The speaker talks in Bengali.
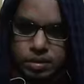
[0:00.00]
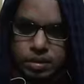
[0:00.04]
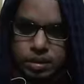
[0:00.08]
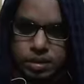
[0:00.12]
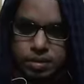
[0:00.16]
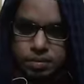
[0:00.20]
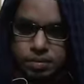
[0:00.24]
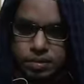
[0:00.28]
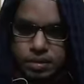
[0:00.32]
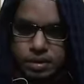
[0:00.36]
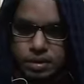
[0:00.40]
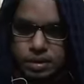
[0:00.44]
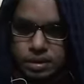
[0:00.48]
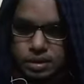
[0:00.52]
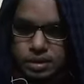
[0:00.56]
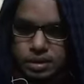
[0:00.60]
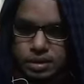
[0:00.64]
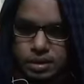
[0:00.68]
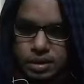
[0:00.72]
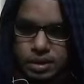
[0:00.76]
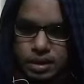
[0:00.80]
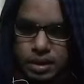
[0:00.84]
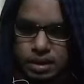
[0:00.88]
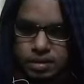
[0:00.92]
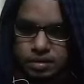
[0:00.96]
আপনি
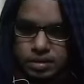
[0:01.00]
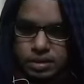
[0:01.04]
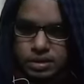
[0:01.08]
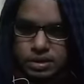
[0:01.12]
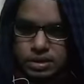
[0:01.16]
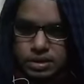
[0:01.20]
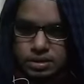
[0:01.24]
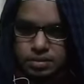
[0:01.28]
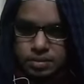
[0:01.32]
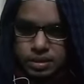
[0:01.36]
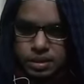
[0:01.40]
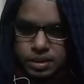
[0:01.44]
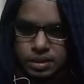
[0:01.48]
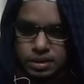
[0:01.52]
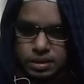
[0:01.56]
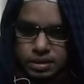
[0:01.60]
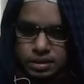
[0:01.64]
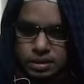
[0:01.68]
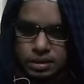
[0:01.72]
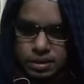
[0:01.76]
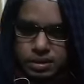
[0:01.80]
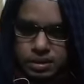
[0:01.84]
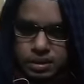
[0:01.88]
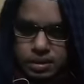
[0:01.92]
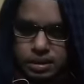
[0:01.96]
লাইভে আসতে পারেন
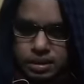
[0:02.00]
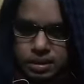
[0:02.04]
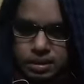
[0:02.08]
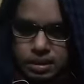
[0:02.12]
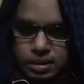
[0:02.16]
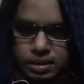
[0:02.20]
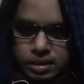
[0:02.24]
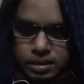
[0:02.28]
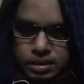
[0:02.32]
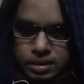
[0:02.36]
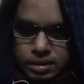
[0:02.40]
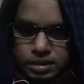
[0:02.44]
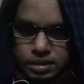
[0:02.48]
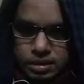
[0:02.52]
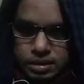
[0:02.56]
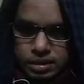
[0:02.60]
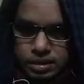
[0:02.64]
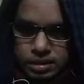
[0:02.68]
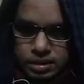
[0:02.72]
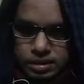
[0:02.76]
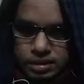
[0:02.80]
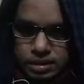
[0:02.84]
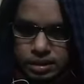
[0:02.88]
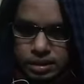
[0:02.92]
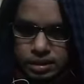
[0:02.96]

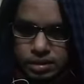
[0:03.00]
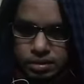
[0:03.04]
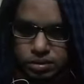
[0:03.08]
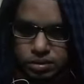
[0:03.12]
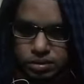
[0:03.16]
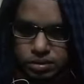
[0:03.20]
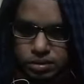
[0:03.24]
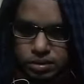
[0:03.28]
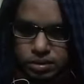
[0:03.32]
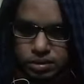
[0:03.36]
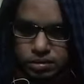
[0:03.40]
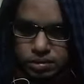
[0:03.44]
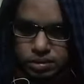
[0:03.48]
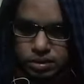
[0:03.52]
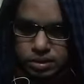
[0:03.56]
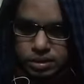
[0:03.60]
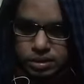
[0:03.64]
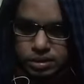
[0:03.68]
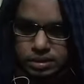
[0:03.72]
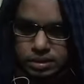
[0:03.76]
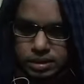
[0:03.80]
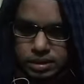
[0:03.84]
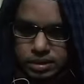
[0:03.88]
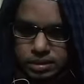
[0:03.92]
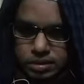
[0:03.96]
জাহিদ হোসেন ভাই
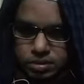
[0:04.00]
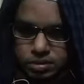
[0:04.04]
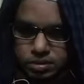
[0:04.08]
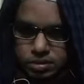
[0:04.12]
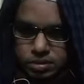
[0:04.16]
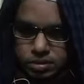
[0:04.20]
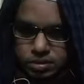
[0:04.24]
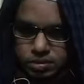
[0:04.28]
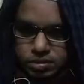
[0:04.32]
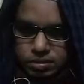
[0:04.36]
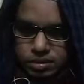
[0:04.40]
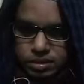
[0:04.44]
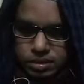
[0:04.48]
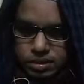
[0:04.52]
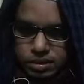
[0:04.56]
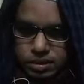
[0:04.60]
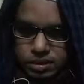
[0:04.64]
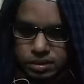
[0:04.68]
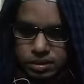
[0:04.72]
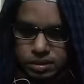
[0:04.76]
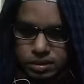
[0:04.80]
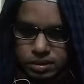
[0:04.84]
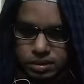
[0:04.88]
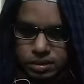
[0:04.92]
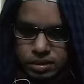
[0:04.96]
জাহিদ হোসেন ভাই
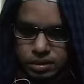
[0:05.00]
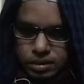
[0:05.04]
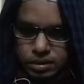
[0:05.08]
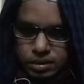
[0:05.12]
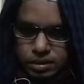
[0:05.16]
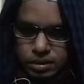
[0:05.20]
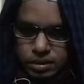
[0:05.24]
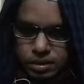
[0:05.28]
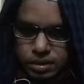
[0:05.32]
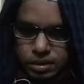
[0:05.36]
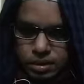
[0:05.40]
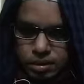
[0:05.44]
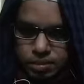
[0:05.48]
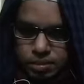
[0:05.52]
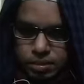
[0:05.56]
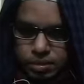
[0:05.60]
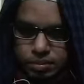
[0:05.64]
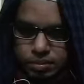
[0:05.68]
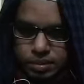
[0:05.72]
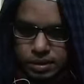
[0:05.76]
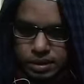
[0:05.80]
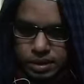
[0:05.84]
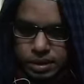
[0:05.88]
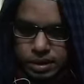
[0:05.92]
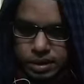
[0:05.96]
হ্যাঁ আমি
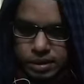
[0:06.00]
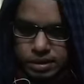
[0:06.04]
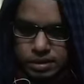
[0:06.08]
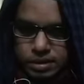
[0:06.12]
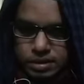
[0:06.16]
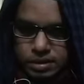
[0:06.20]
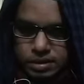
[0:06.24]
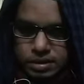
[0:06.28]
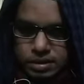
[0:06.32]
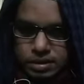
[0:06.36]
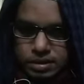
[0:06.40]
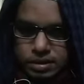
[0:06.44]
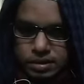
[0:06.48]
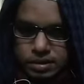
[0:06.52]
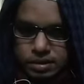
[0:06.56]
আপনাকে অ্যাড দিচ্ছি